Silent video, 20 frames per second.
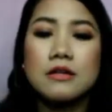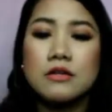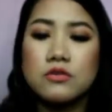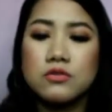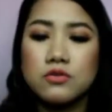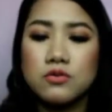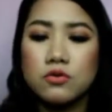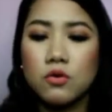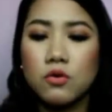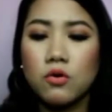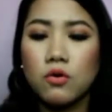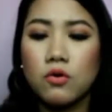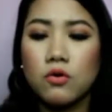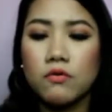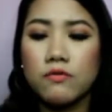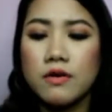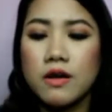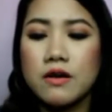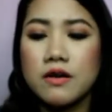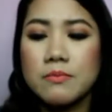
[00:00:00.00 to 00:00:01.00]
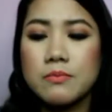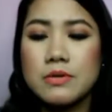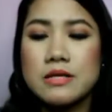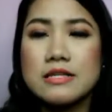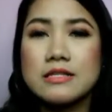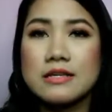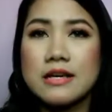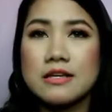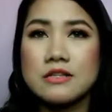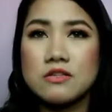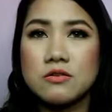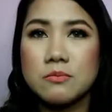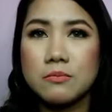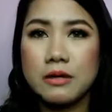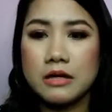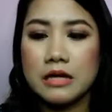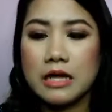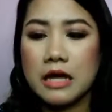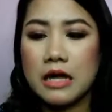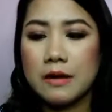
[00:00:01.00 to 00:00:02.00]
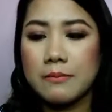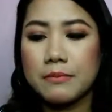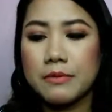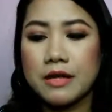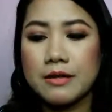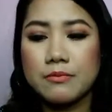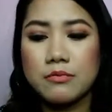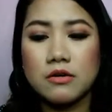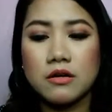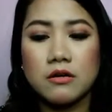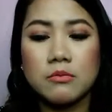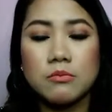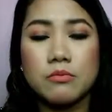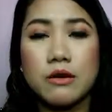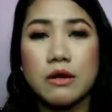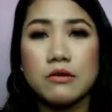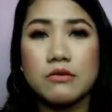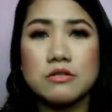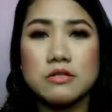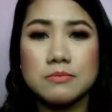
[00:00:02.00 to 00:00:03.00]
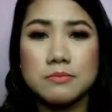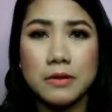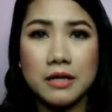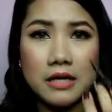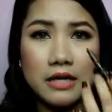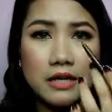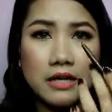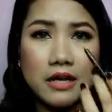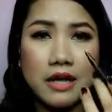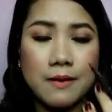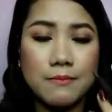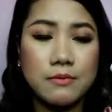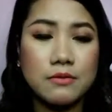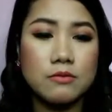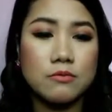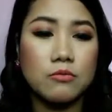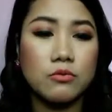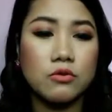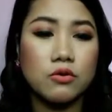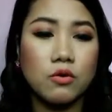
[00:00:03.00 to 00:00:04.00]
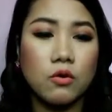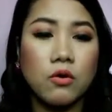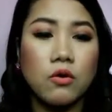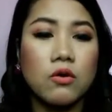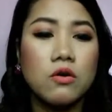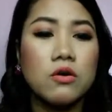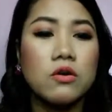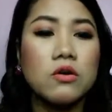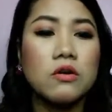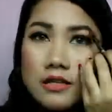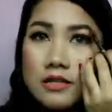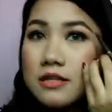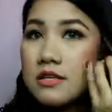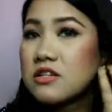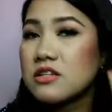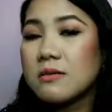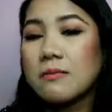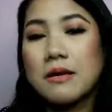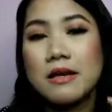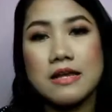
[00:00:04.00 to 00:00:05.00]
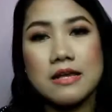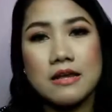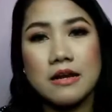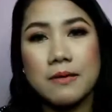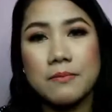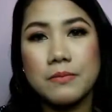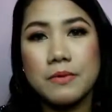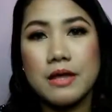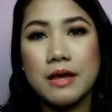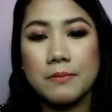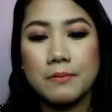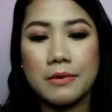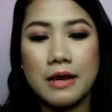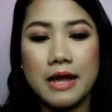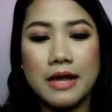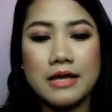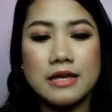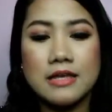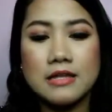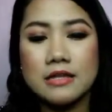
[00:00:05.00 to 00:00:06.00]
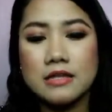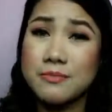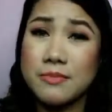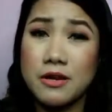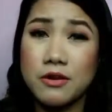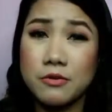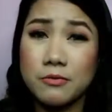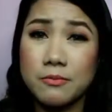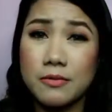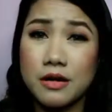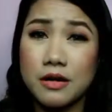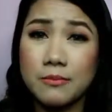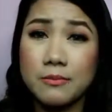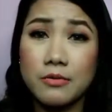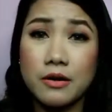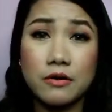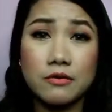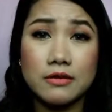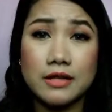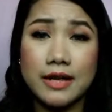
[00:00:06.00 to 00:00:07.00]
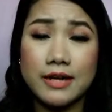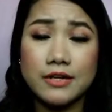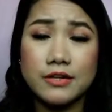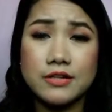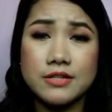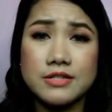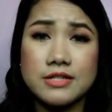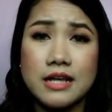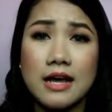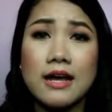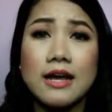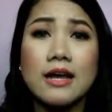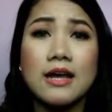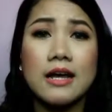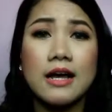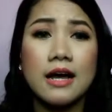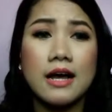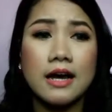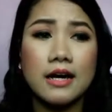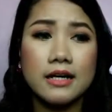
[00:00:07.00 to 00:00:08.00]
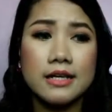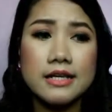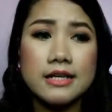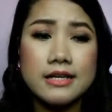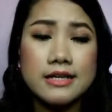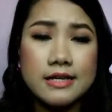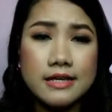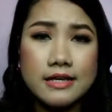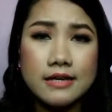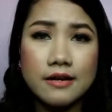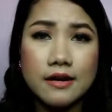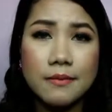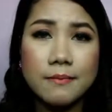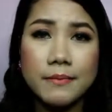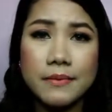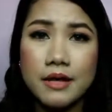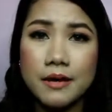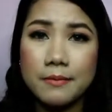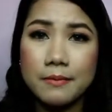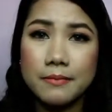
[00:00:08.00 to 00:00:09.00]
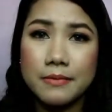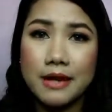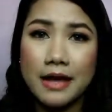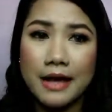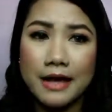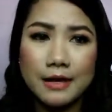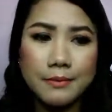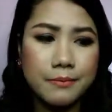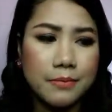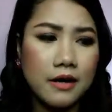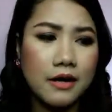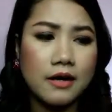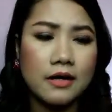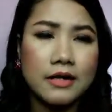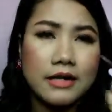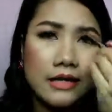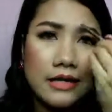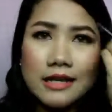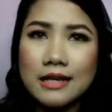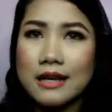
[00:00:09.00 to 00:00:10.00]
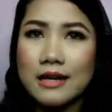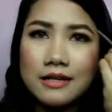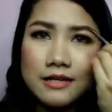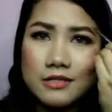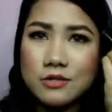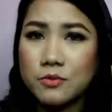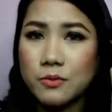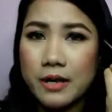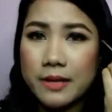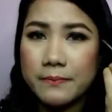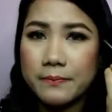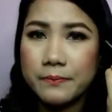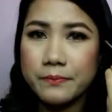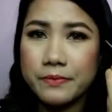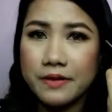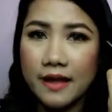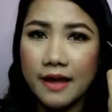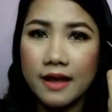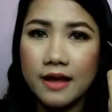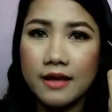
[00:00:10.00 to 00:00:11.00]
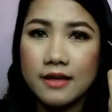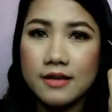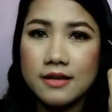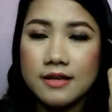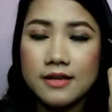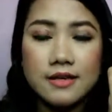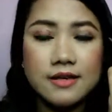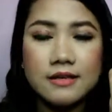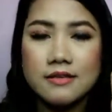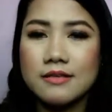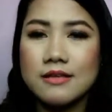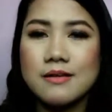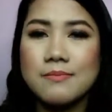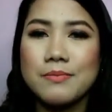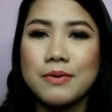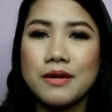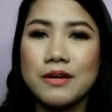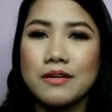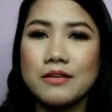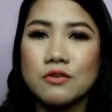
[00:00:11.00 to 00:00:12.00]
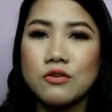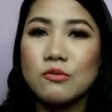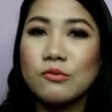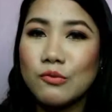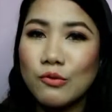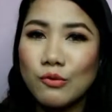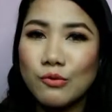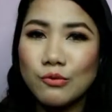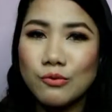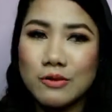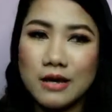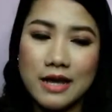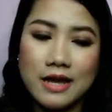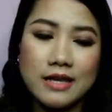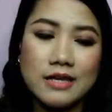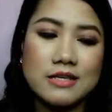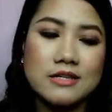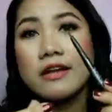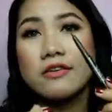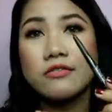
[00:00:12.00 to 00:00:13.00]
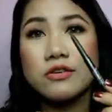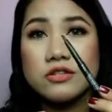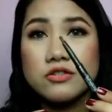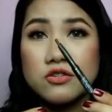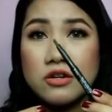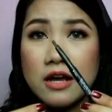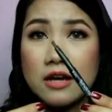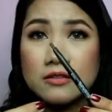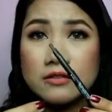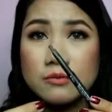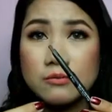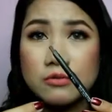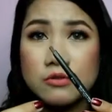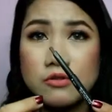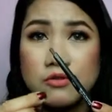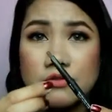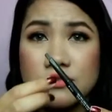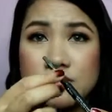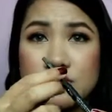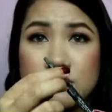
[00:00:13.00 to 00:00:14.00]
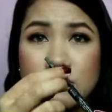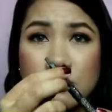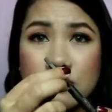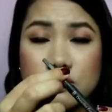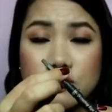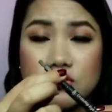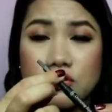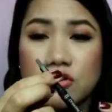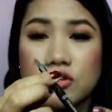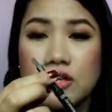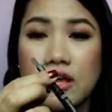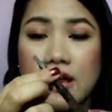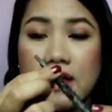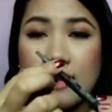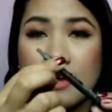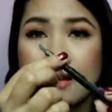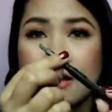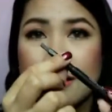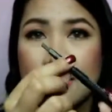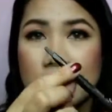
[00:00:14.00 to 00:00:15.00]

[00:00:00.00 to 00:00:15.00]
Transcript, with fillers: So, very precise yung pag apply mo ng brows pag ginagamit mo to. Hindi siya mahirap i-apply. Kasi merong mga brow liners na ang hirap i-apply. Parang ilang swipe na hindi pa rin kumukulay. And retractable yung structure niya.